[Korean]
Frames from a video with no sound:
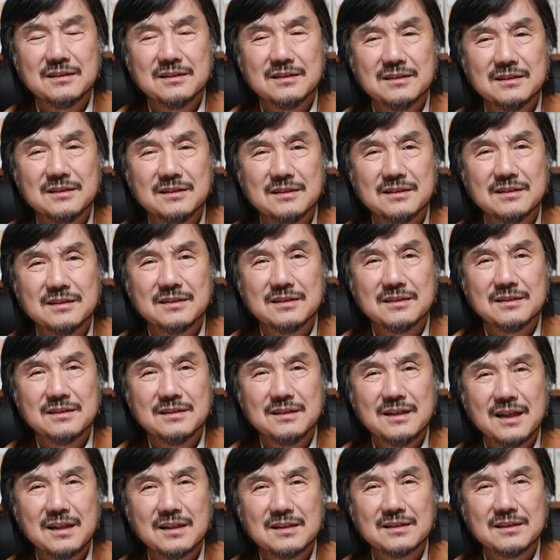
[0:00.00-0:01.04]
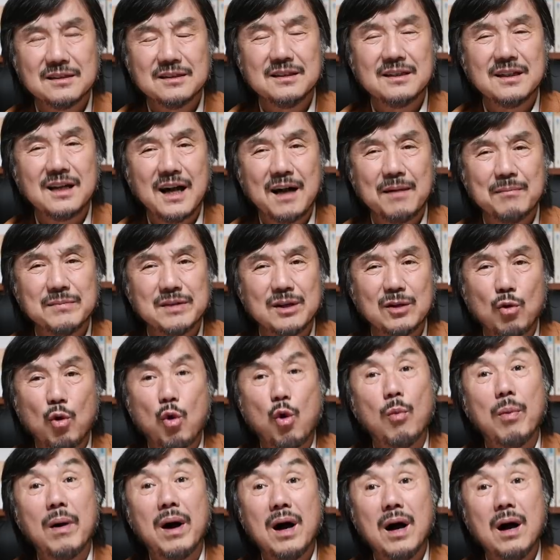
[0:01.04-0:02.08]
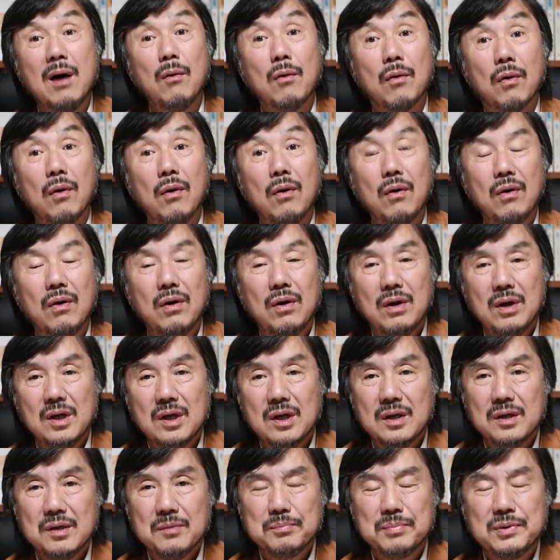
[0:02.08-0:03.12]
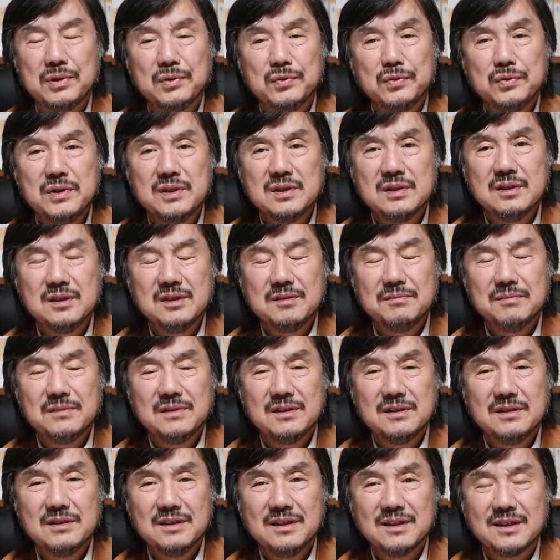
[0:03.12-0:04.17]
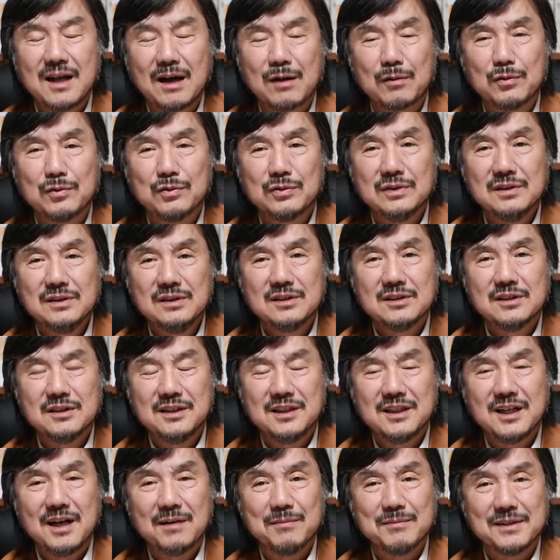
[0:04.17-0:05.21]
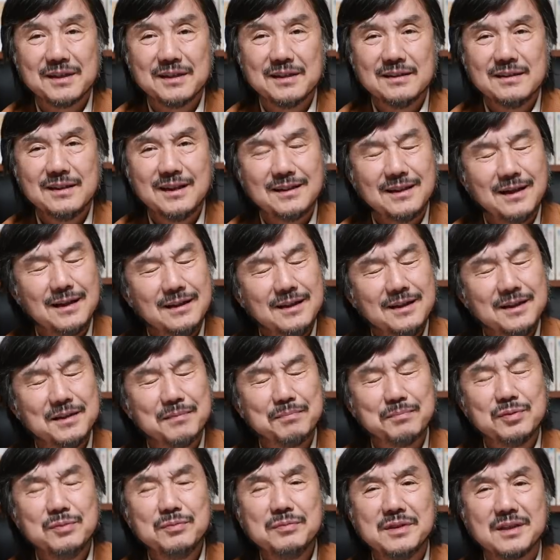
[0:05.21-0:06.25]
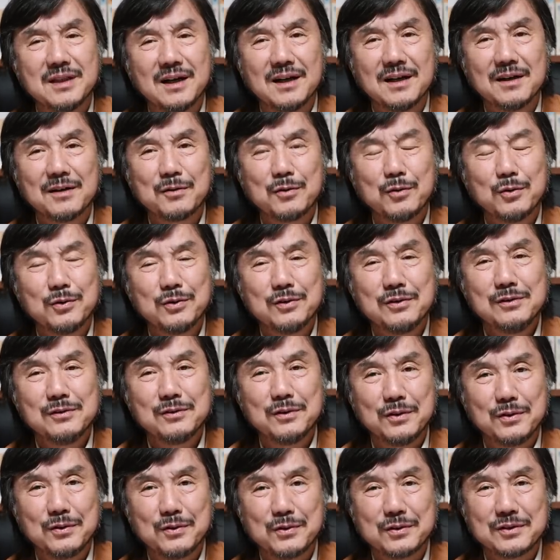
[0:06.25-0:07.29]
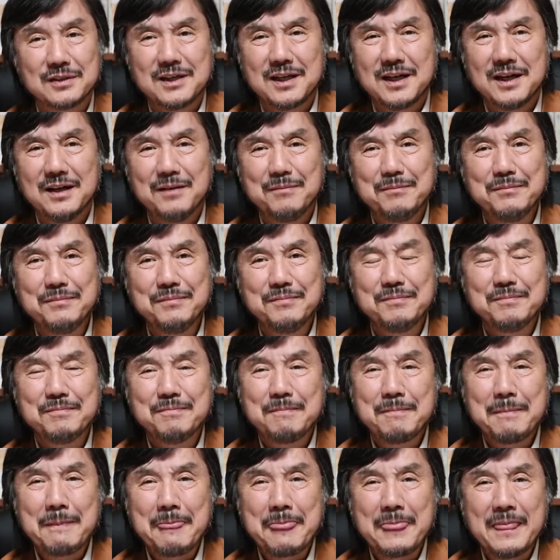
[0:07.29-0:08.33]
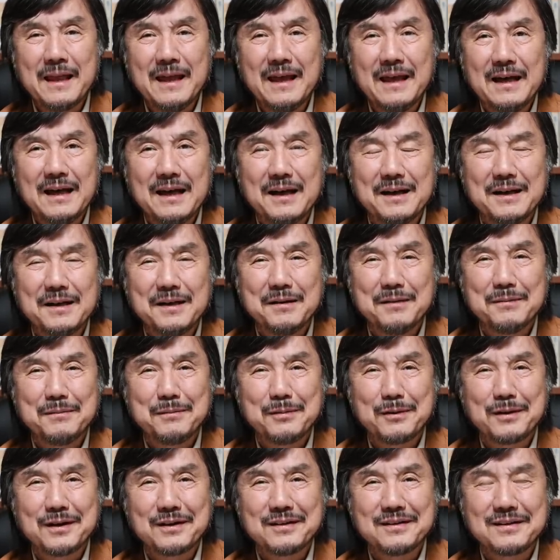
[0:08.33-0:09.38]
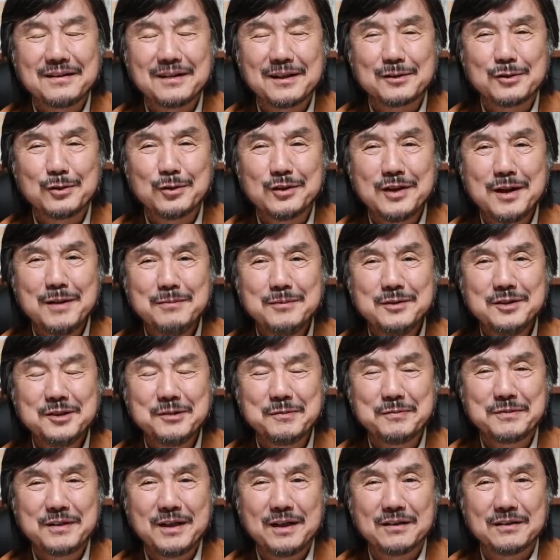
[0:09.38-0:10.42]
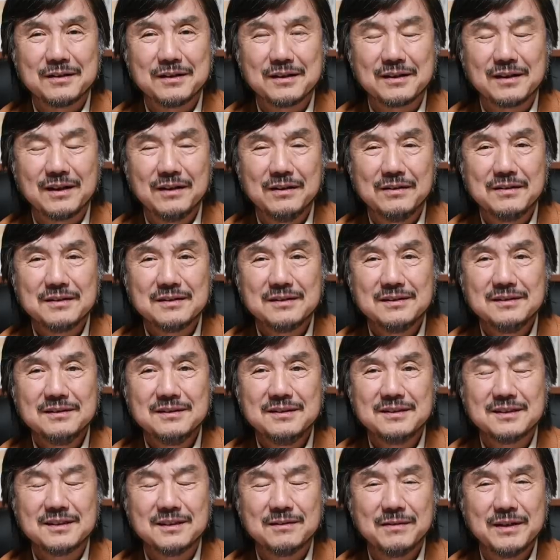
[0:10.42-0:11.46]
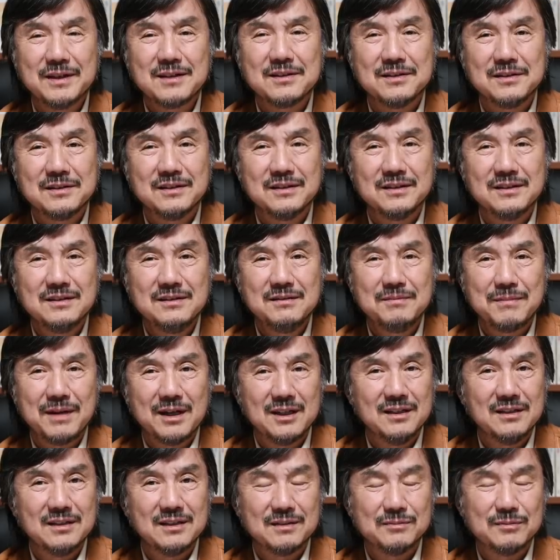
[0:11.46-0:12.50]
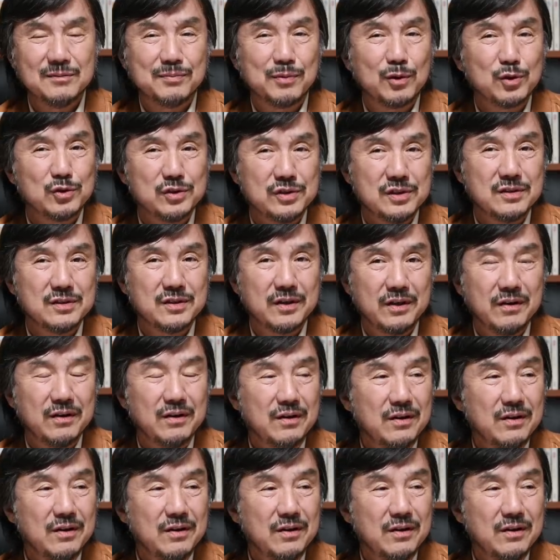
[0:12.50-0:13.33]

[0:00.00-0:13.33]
음, 절이나 암자는 호방하고 비구니 스님들이 가꾸는 절이나 암자는 대단히 이쁩니다. 꽃들도 있고 참 어, 뭐라 그럴까 소담스럽다 그럴까요? 그런 느낌의 절들을 많이 여러분 볼 수 있어요.